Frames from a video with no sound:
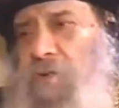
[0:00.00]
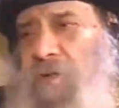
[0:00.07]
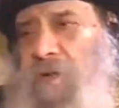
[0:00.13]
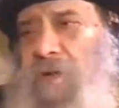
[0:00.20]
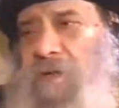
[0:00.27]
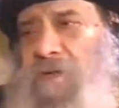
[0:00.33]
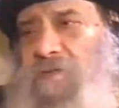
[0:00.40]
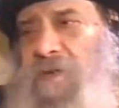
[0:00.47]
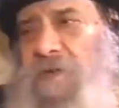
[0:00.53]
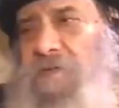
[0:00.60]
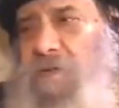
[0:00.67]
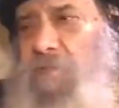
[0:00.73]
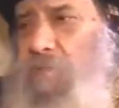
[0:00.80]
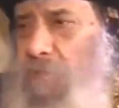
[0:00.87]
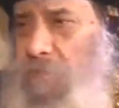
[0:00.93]
الشعراء على
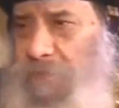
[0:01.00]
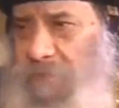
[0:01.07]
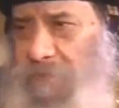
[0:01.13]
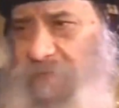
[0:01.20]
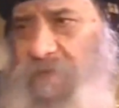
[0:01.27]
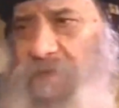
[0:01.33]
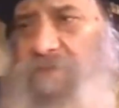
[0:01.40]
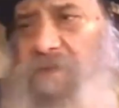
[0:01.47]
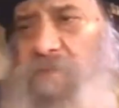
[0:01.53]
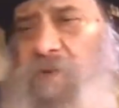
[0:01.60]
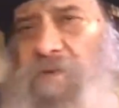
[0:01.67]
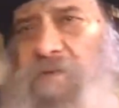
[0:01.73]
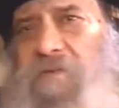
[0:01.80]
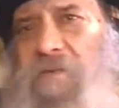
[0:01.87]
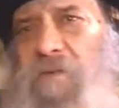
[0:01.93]
سعد زغلول هو رثاء
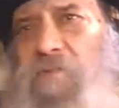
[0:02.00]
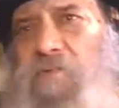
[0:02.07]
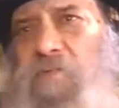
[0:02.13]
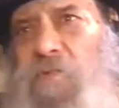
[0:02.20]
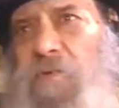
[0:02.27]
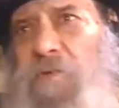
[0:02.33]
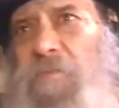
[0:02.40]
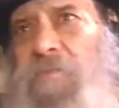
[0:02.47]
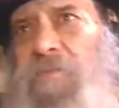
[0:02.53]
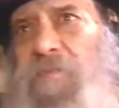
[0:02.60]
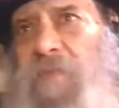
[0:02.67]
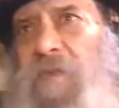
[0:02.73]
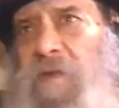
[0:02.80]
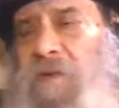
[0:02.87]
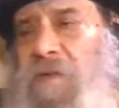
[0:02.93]
زي ما حضرتك بتقول
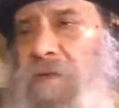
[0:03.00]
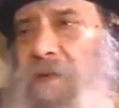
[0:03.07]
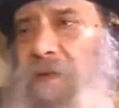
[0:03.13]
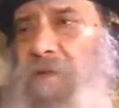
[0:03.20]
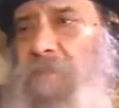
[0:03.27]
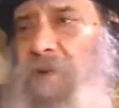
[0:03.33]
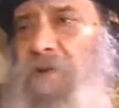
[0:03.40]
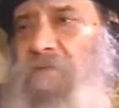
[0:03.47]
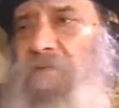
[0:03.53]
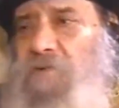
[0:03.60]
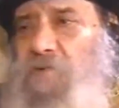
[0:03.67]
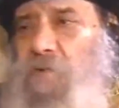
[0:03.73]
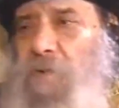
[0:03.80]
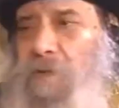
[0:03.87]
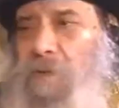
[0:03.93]
لكن
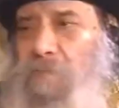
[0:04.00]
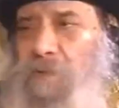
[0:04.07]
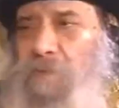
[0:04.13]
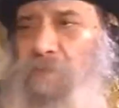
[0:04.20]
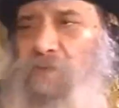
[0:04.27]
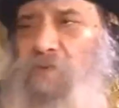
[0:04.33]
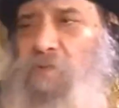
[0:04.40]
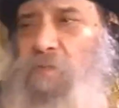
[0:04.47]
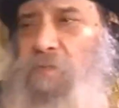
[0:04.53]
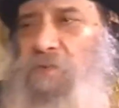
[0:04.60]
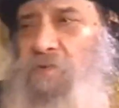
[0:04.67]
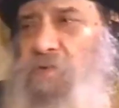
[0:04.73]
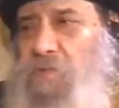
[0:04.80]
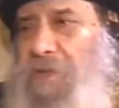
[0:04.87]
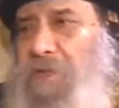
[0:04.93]
بقى في شعراء من مصر
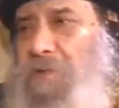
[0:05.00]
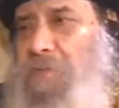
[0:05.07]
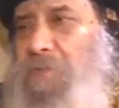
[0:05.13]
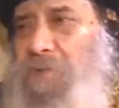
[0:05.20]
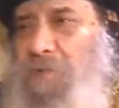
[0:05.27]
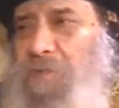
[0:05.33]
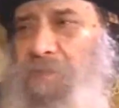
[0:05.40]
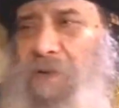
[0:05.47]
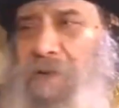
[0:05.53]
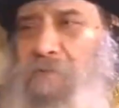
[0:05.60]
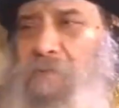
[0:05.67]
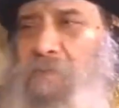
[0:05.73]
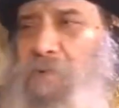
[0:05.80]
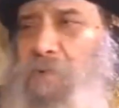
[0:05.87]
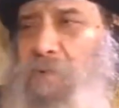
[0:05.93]
ومن سوريا ومن
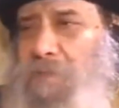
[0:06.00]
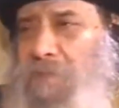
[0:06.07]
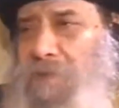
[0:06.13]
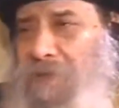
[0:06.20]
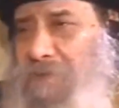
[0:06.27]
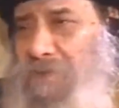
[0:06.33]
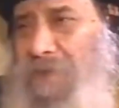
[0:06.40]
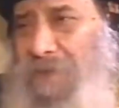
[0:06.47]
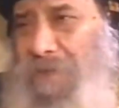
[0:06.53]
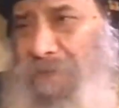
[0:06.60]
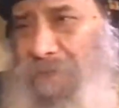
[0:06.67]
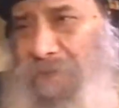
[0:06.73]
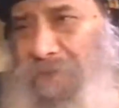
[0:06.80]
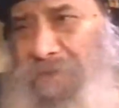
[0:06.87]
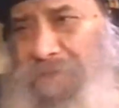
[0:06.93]
لبنان ومن كل البلاد
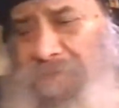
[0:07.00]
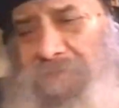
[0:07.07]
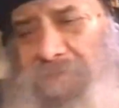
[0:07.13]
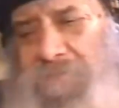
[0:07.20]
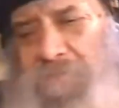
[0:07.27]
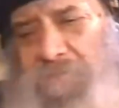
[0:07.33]
العربية